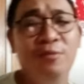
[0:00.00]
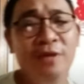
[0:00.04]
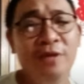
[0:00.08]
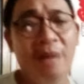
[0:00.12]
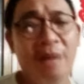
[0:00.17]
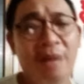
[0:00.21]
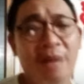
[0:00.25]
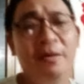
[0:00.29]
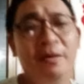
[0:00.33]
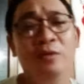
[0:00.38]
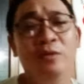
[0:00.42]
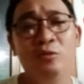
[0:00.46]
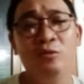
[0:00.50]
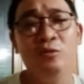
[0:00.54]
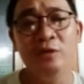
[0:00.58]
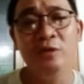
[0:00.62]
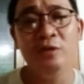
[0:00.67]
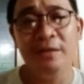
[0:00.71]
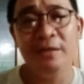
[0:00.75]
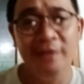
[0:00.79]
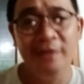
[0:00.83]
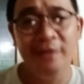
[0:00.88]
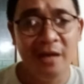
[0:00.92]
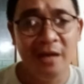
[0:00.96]
kamu punya
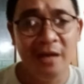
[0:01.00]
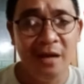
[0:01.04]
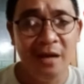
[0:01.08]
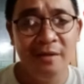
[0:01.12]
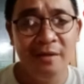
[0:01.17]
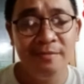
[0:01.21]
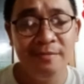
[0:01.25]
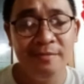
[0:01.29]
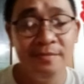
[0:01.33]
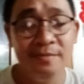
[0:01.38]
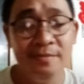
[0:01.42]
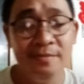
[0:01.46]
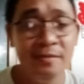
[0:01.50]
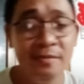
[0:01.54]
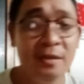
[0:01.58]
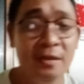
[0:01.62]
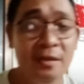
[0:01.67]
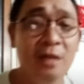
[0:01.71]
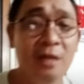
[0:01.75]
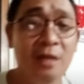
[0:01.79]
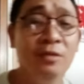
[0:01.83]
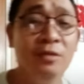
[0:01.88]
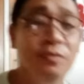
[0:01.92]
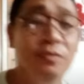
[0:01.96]
apa dulu saya bilang
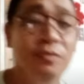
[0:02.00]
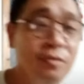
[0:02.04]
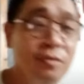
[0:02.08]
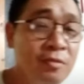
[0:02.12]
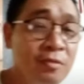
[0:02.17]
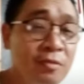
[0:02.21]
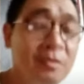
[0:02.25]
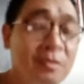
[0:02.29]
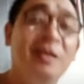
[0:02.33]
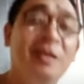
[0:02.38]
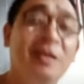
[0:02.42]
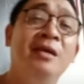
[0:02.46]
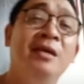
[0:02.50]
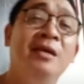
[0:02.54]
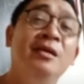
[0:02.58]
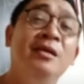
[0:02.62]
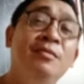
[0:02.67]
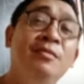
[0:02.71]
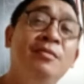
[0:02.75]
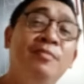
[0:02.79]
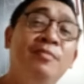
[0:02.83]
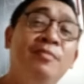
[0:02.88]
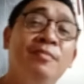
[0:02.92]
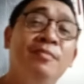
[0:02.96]
satu
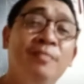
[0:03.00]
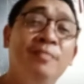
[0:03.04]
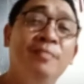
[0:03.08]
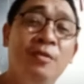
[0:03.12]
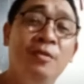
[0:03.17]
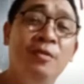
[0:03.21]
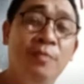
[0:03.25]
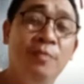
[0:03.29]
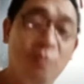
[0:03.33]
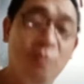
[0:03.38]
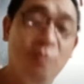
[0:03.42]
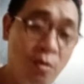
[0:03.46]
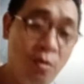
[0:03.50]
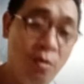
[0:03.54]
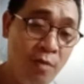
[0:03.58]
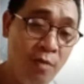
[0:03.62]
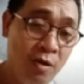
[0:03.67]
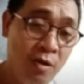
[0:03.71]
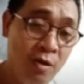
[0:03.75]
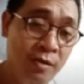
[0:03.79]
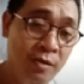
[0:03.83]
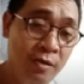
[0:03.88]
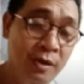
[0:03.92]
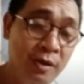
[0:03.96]
saya ini mau
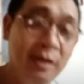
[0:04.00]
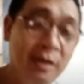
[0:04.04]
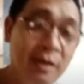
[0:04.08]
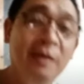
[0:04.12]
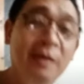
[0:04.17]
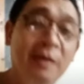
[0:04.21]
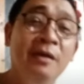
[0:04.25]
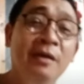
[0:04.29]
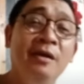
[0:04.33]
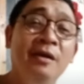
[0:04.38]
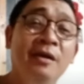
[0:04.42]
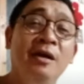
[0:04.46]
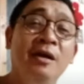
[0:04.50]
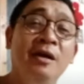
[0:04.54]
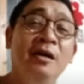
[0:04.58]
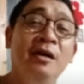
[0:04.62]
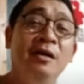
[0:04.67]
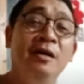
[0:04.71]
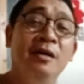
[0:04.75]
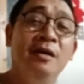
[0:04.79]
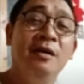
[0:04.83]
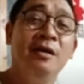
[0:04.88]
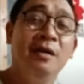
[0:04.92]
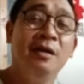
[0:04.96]
ngomong
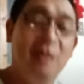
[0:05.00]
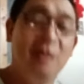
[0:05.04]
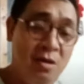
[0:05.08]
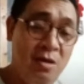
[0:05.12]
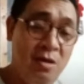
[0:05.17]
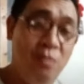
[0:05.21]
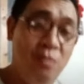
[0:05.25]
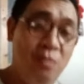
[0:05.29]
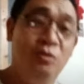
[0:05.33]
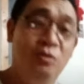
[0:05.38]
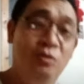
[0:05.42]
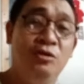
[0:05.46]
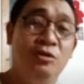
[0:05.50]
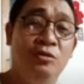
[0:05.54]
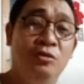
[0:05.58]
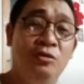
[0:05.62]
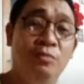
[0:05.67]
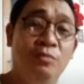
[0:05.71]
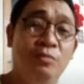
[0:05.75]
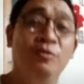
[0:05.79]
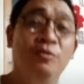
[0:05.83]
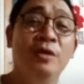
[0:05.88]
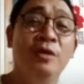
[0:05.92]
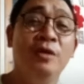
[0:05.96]
ya
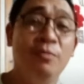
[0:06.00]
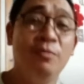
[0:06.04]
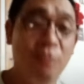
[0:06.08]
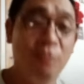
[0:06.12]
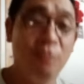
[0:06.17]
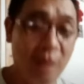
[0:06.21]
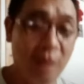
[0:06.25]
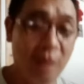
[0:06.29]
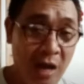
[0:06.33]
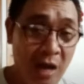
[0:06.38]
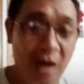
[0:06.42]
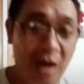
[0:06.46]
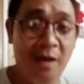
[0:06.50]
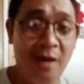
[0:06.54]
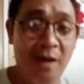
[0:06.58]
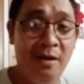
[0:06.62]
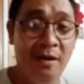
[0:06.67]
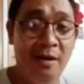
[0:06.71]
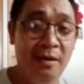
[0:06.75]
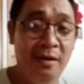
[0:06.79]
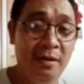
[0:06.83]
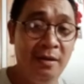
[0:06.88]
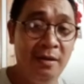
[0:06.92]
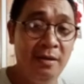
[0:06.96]
harus punya
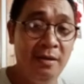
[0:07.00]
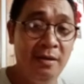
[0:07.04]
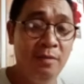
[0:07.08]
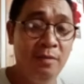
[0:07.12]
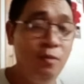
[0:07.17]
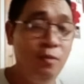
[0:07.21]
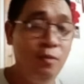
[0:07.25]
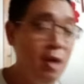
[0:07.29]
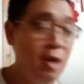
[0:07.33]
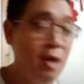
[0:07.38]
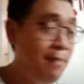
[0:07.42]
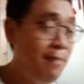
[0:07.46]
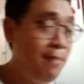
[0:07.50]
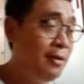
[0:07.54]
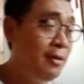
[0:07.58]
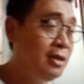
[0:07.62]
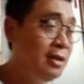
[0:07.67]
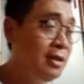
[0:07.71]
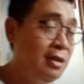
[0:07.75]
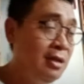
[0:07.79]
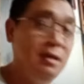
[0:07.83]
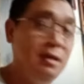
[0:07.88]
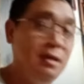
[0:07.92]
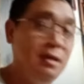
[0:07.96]
muka buat apa
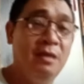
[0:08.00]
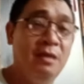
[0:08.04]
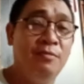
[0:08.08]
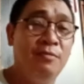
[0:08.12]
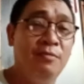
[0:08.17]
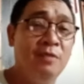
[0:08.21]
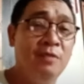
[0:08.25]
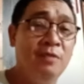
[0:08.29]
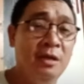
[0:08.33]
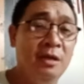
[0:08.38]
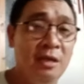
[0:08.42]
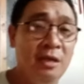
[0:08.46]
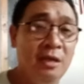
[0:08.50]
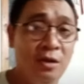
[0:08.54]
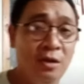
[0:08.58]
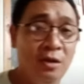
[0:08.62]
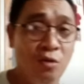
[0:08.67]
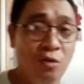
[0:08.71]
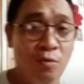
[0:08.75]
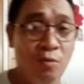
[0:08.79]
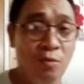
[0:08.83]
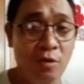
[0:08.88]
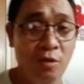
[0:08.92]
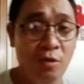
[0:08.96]
saya tidak
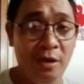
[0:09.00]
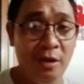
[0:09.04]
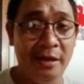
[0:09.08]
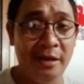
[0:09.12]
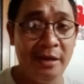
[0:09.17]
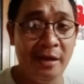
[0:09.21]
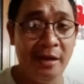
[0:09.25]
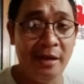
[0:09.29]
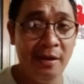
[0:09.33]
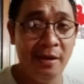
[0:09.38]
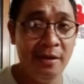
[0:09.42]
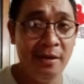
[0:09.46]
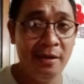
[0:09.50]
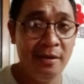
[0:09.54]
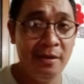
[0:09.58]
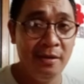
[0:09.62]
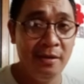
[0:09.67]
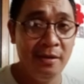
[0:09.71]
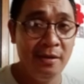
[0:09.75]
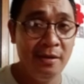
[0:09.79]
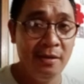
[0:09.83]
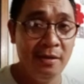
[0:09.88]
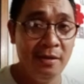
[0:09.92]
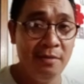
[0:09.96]
muka sambil ngomong anda
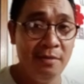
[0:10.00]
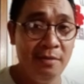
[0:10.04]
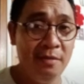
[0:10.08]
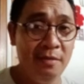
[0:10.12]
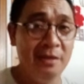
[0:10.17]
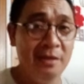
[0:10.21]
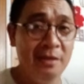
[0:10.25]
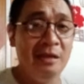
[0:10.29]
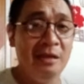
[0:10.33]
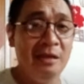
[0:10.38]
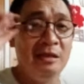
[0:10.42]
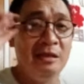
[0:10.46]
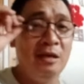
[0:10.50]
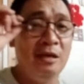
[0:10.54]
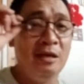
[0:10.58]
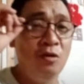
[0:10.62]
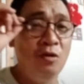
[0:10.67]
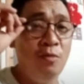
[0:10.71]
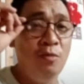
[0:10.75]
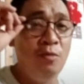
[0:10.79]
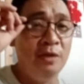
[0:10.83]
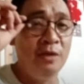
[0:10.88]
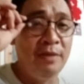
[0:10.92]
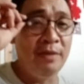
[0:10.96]

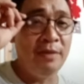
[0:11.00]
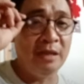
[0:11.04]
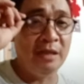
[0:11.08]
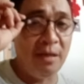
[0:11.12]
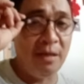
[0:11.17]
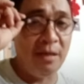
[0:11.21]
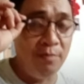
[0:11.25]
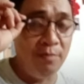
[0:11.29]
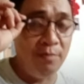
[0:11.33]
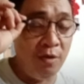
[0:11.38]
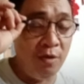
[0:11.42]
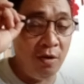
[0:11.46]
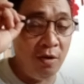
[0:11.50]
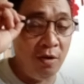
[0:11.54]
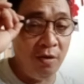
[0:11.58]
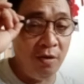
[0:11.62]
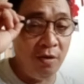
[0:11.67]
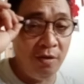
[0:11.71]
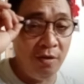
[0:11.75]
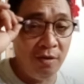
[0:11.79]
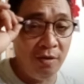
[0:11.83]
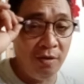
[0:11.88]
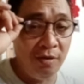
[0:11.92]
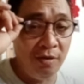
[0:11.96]
Masa saya ngomong sama
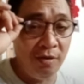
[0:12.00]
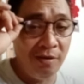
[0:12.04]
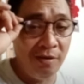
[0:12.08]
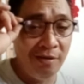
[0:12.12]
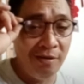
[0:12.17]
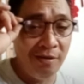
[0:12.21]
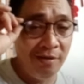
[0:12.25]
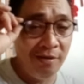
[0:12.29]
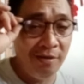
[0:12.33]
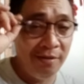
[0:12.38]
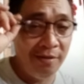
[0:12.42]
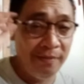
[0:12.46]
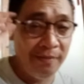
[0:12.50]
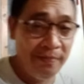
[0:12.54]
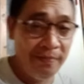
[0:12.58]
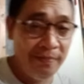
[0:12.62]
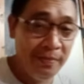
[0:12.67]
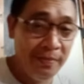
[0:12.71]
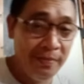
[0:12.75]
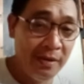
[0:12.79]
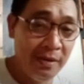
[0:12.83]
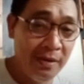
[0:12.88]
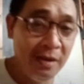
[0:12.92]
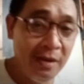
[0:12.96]
tembok?
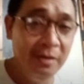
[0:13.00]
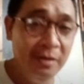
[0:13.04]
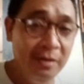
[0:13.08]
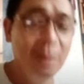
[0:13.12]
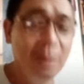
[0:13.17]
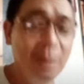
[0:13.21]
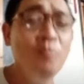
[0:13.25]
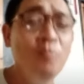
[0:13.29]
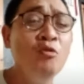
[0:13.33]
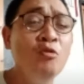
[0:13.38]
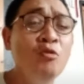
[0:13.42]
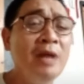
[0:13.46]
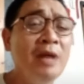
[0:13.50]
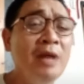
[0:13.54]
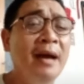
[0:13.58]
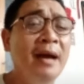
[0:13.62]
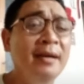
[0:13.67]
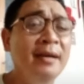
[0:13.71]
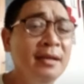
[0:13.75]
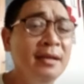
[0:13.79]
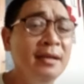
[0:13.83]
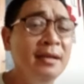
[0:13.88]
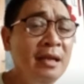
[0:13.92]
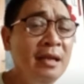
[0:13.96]
Ya kan?
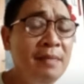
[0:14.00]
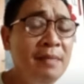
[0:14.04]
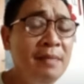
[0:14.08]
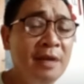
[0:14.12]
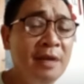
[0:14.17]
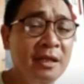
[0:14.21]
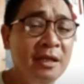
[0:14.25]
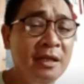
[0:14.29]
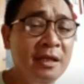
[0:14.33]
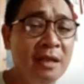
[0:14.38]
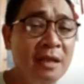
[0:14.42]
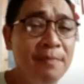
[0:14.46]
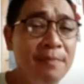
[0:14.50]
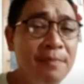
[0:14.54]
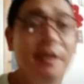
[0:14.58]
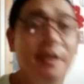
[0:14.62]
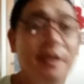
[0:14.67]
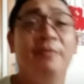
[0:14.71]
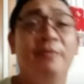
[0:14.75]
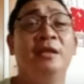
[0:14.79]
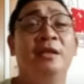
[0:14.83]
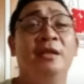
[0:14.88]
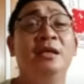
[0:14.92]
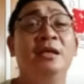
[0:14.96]
Mukanya tidak berani
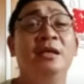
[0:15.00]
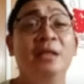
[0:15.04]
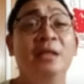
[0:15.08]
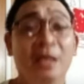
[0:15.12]
tampil.